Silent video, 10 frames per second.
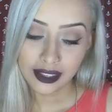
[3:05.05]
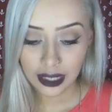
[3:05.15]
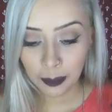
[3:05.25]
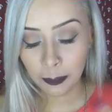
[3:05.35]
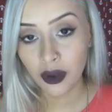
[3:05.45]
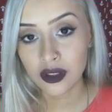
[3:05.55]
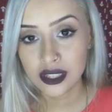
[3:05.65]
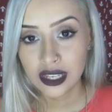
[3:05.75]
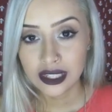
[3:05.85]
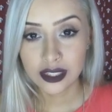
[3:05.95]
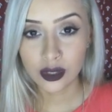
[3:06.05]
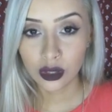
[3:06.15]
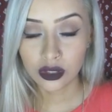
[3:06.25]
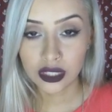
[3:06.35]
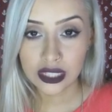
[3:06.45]
e pós
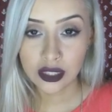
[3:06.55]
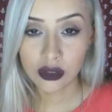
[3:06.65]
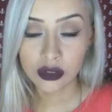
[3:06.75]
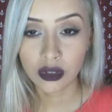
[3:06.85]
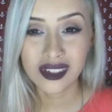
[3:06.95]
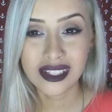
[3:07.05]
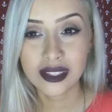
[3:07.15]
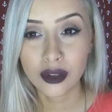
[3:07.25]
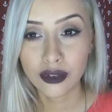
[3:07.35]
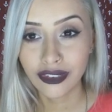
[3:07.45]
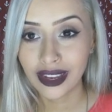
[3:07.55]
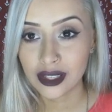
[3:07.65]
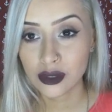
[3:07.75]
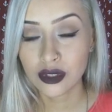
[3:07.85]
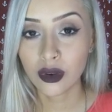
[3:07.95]
descoloração são coisas que eu faço,